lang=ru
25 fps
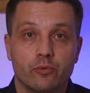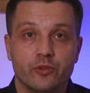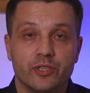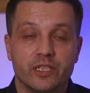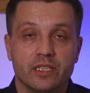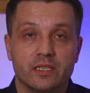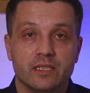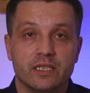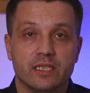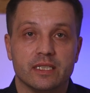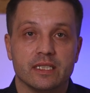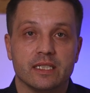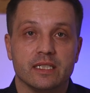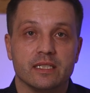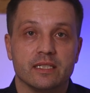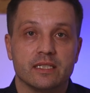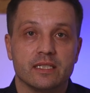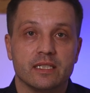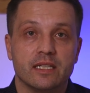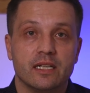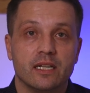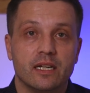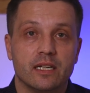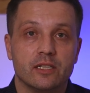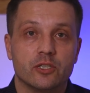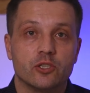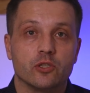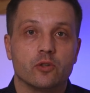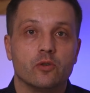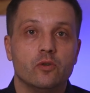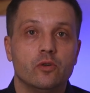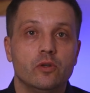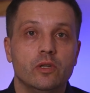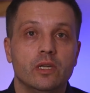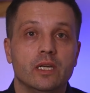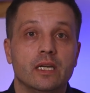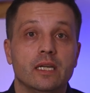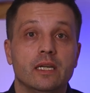будет детский сад,
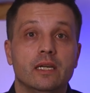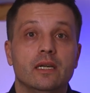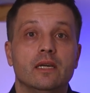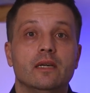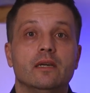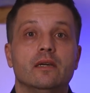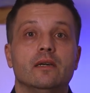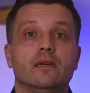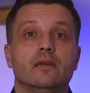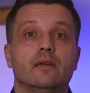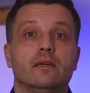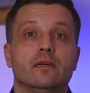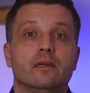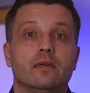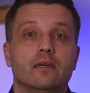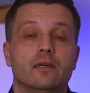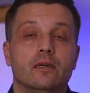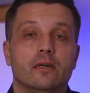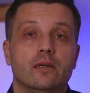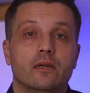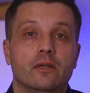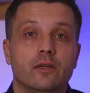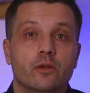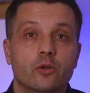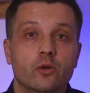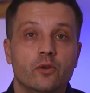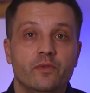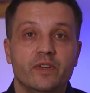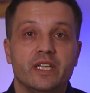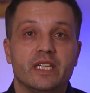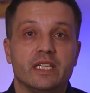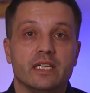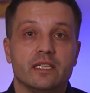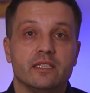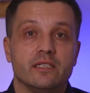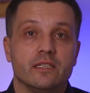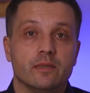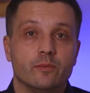школа, но
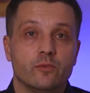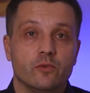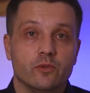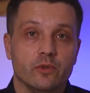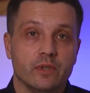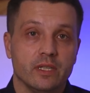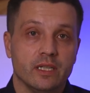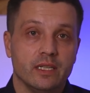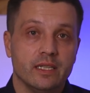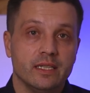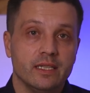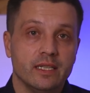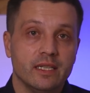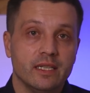верить ему или